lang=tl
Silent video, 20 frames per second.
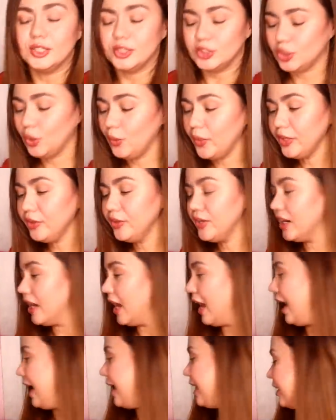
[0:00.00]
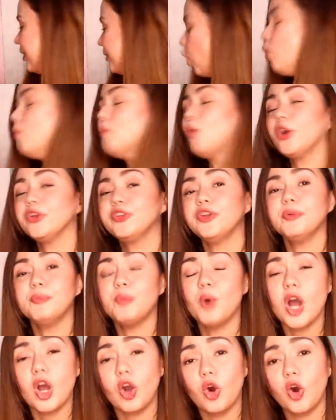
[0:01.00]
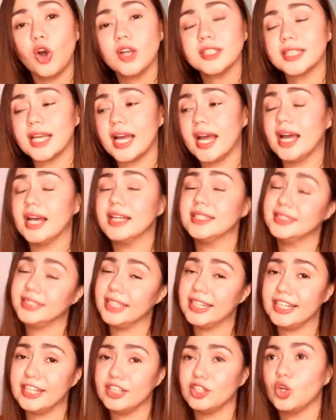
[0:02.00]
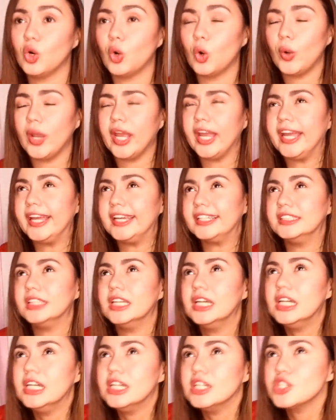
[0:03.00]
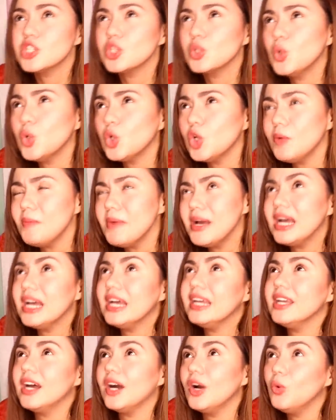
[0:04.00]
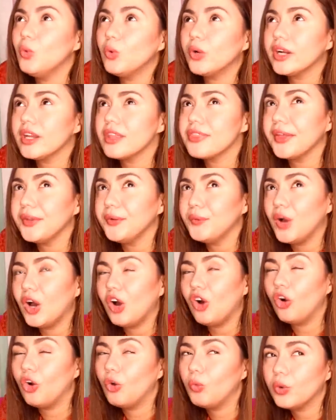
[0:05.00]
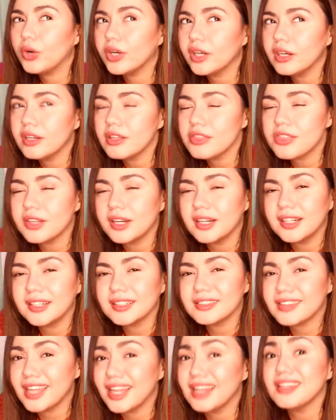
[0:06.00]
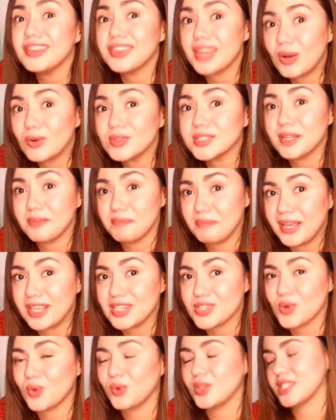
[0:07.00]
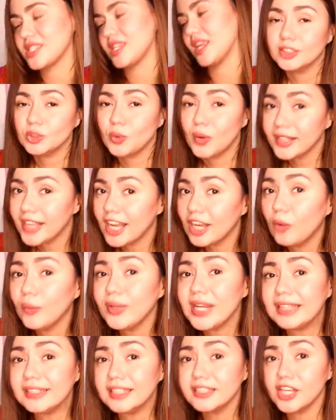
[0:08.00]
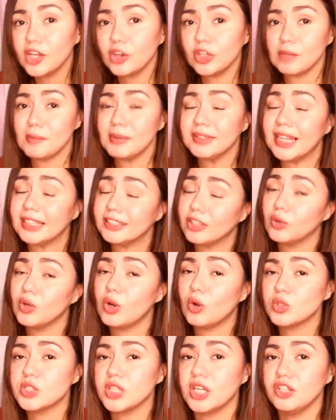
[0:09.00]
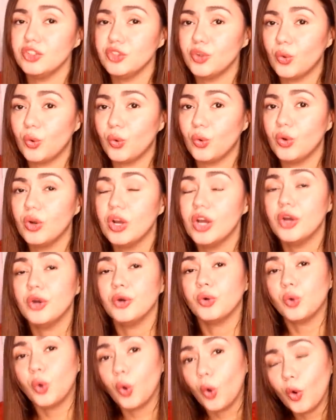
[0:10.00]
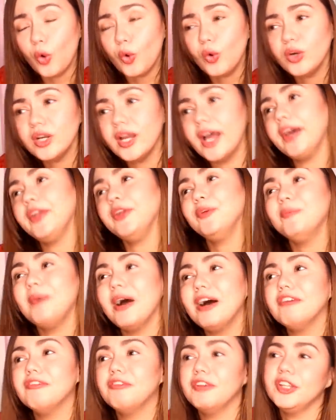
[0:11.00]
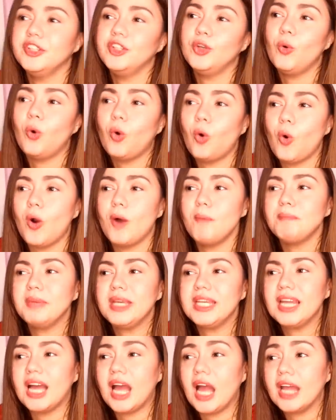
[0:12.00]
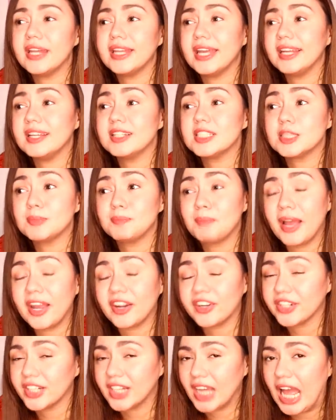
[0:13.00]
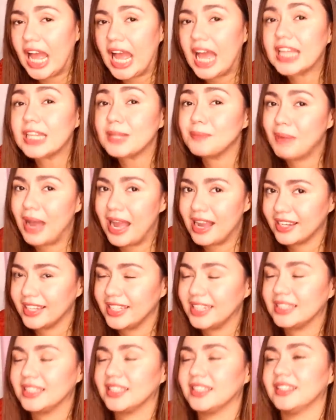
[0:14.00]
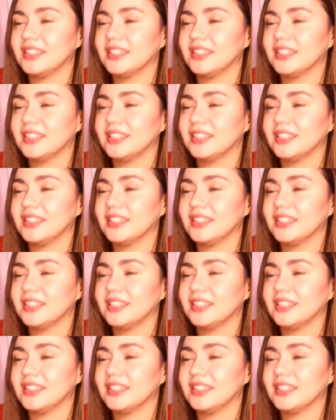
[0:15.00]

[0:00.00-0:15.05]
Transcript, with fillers: So, ayun na nga. Umorder po ako sa Zilingo and siguro mga naka-worth, ano ako, worth uh, 10,000 pesos. So, ang gagawin natin ngayon ay magtatanong ako sa inyo kung ano bang video ko ang pinaka na-inspire ka at bakit.